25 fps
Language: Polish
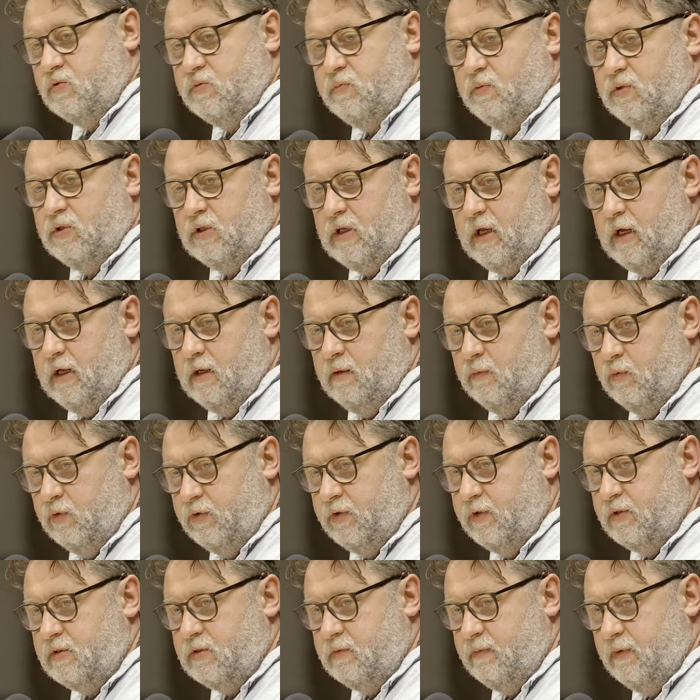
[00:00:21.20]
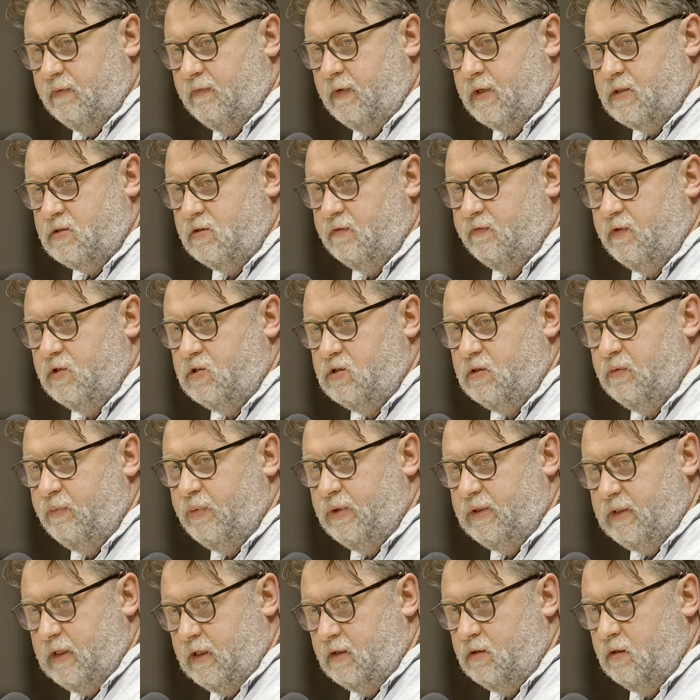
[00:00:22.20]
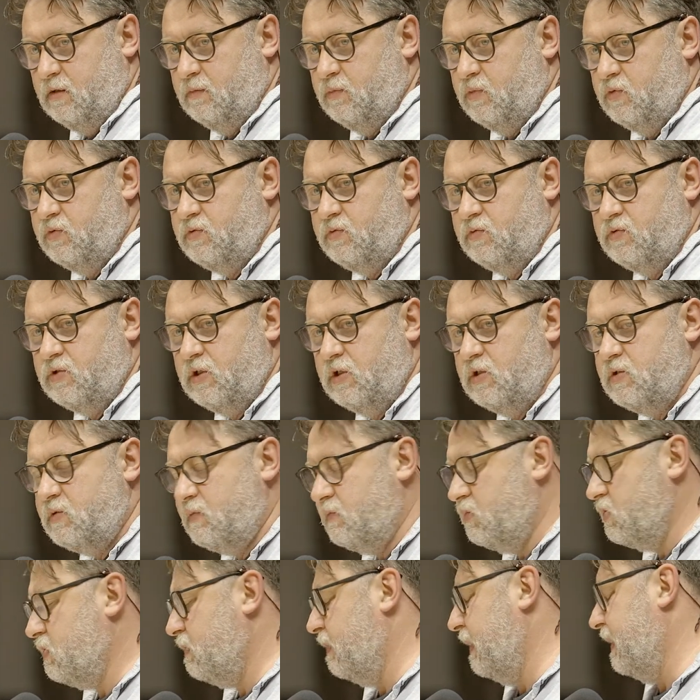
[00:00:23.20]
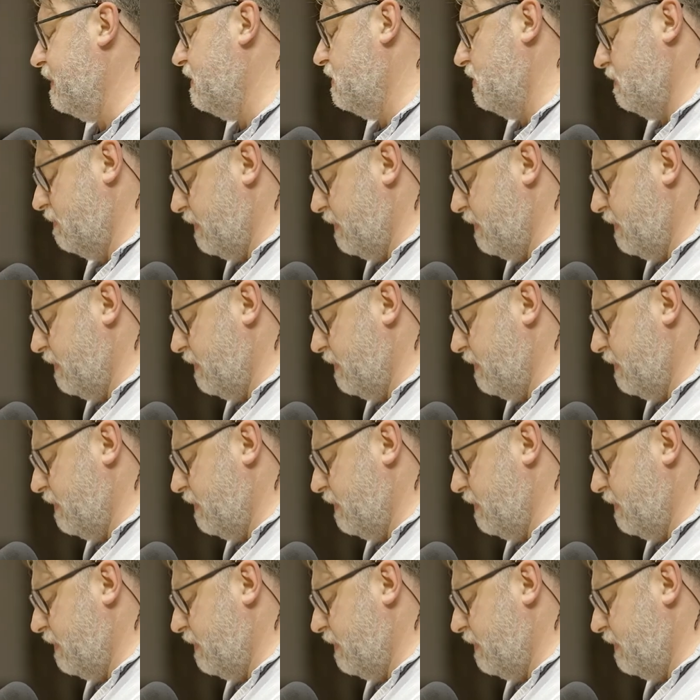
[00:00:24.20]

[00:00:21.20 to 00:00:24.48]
spotkali? Bo to jest chyba bardzo ważne pytanie, bo usłyszeliśmy już bardzo,